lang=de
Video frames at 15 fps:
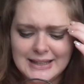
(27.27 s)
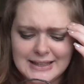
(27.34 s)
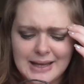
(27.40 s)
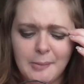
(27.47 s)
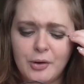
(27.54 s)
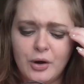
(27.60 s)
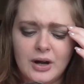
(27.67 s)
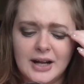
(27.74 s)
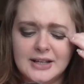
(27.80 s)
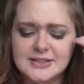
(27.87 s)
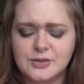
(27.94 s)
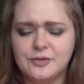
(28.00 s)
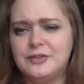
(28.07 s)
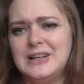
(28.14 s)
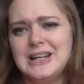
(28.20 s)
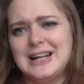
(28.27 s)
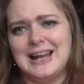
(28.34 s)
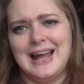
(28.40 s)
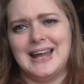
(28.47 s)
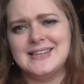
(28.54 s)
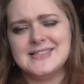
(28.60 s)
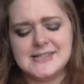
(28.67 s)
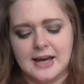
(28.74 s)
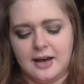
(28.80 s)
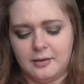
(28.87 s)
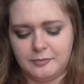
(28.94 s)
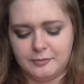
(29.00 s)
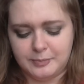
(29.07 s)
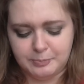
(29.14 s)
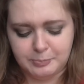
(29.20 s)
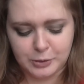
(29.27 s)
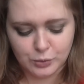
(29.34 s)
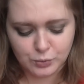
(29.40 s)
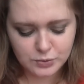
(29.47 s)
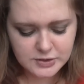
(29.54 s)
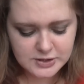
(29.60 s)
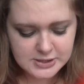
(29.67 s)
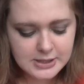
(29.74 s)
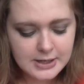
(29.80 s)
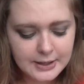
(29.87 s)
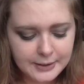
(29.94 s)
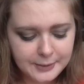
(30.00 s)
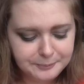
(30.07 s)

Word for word: Ich habe auch halt so viele kleine Sachen benutzt.